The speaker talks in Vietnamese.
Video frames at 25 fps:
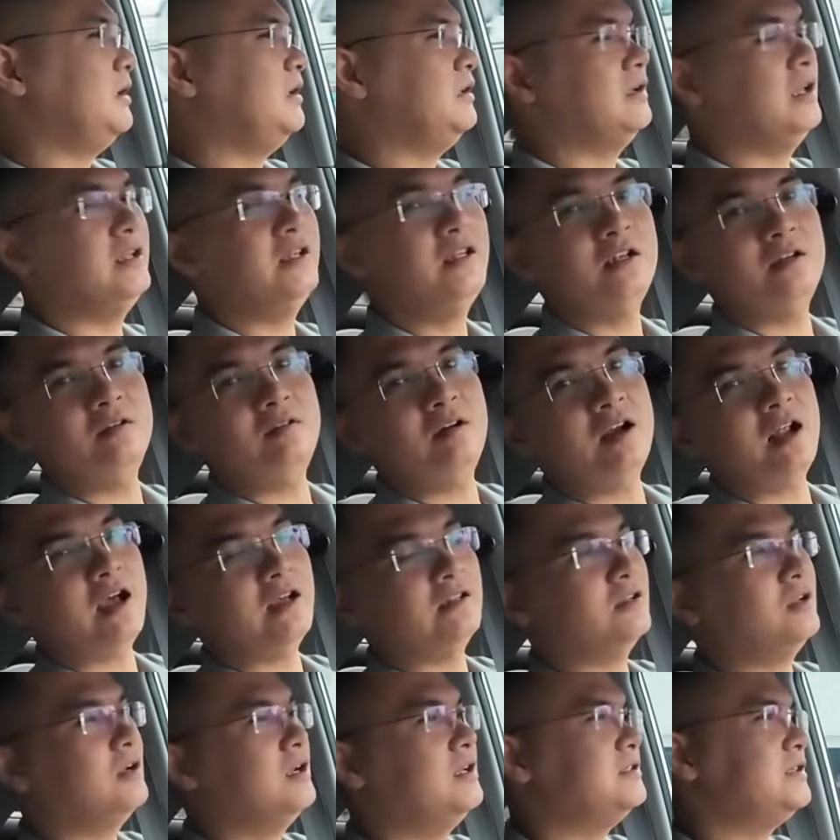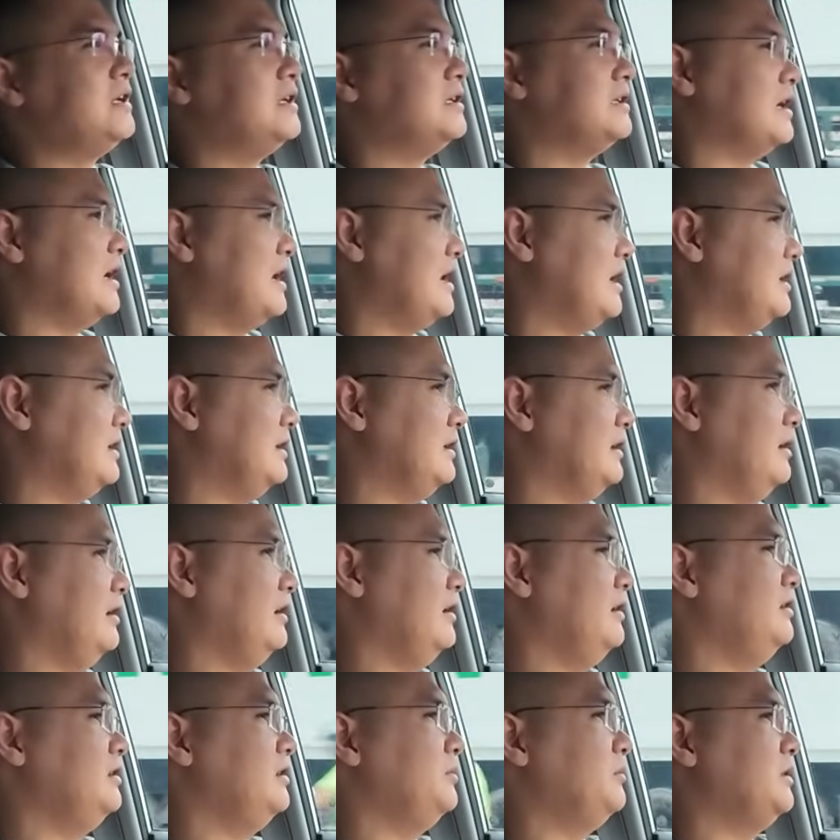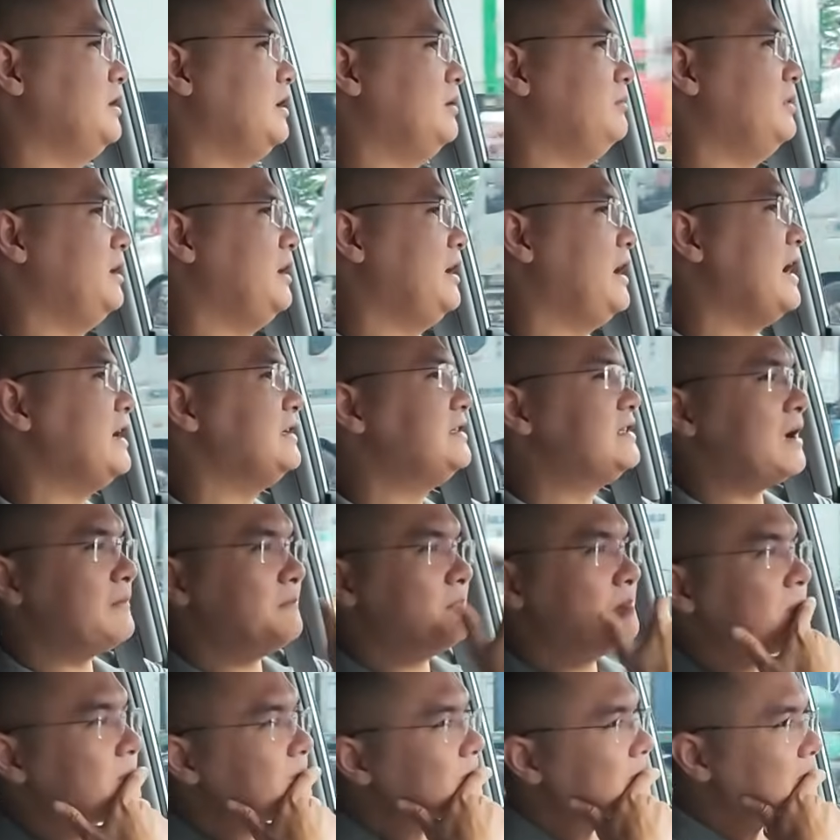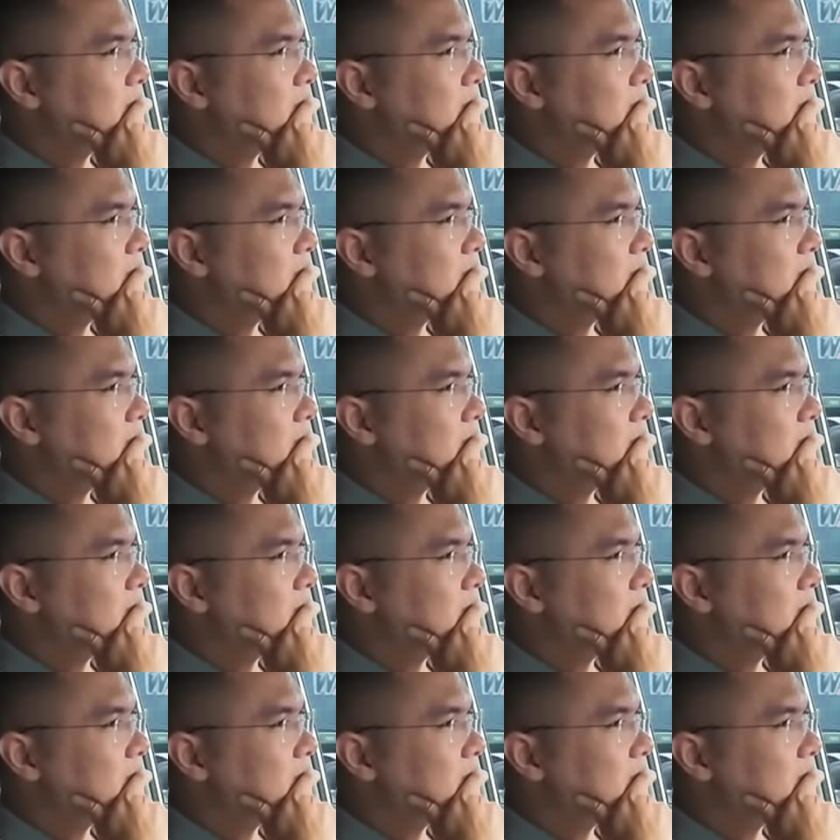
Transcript: thấy lấy tiền ngân hàng ra lấy xe chẳng hạn đấy thì bây giờ em lấy 200